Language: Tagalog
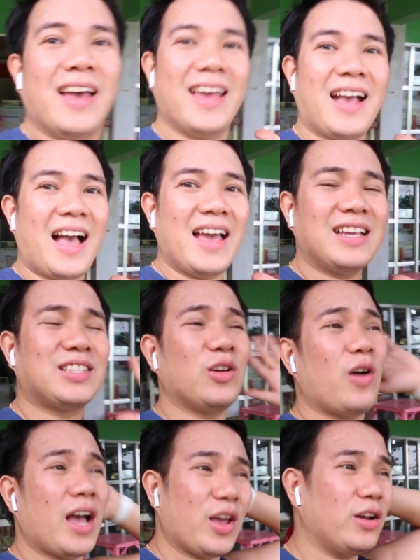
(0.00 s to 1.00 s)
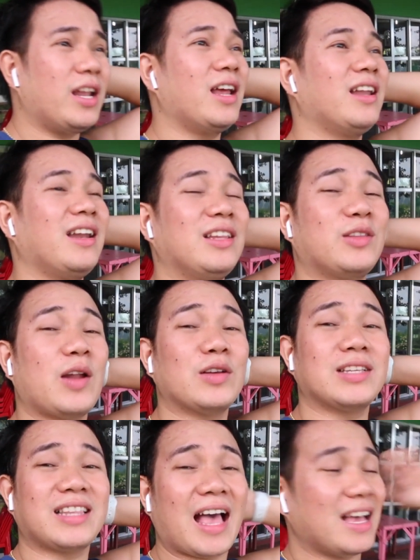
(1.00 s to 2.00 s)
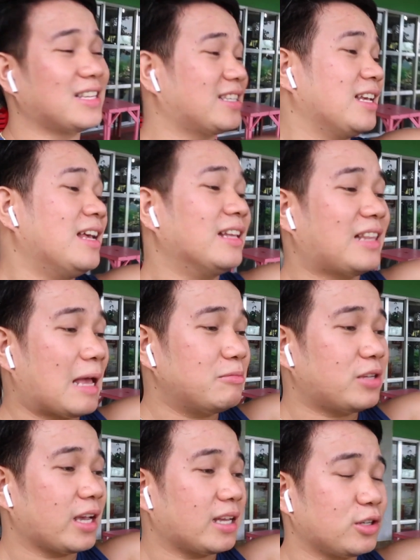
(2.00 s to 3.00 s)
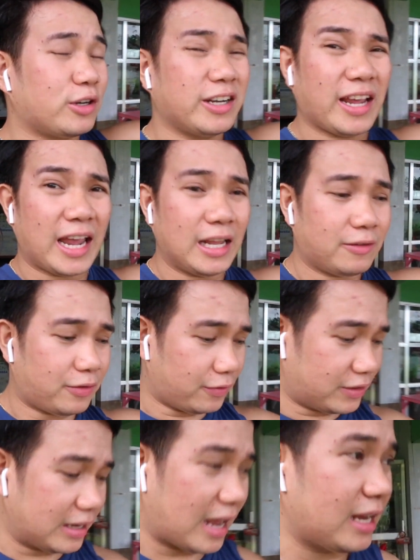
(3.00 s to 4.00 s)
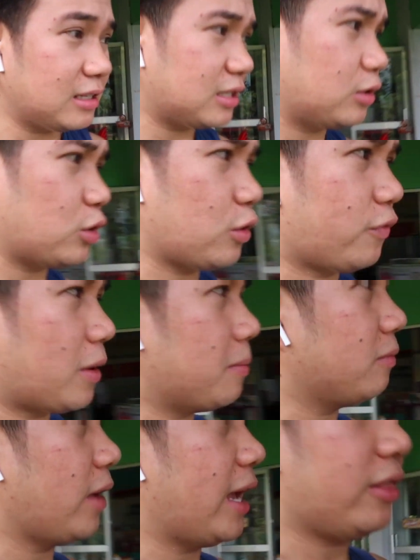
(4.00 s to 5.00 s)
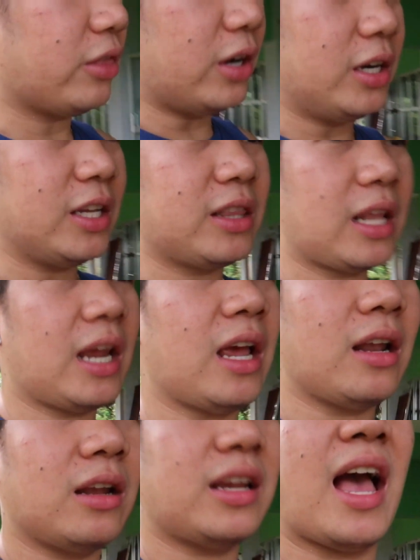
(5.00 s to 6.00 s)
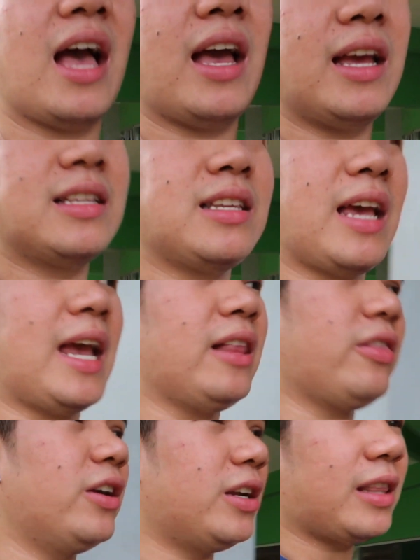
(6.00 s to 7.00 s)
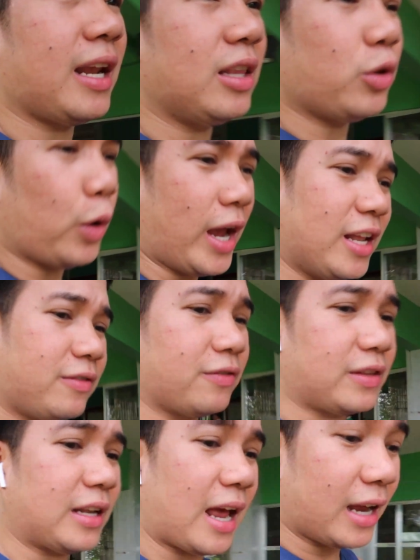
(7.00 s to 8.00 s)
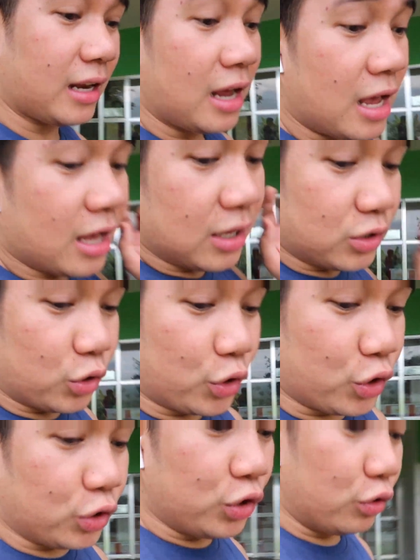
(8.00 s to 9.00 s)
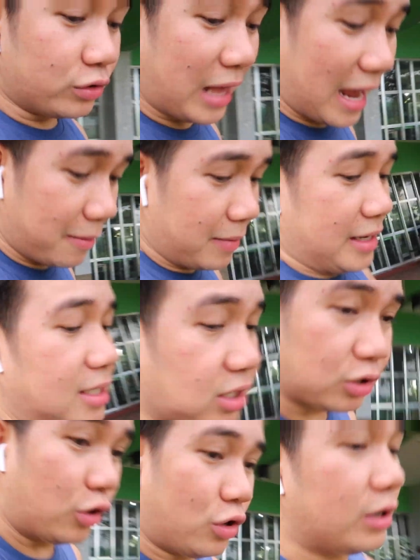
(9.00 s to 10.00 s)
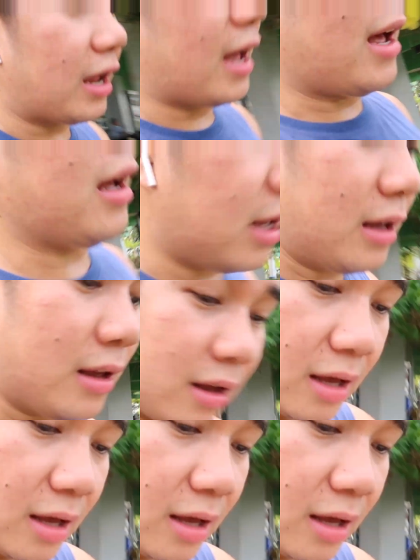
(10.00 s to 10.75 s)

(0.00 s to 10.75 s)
Hey guys! So ngayon, nandito na ako sa taas. Time check, it's already 8.59. Siguro from 8.33, yeah, it's 8.33 to 8.59. So yun yung timings ko ng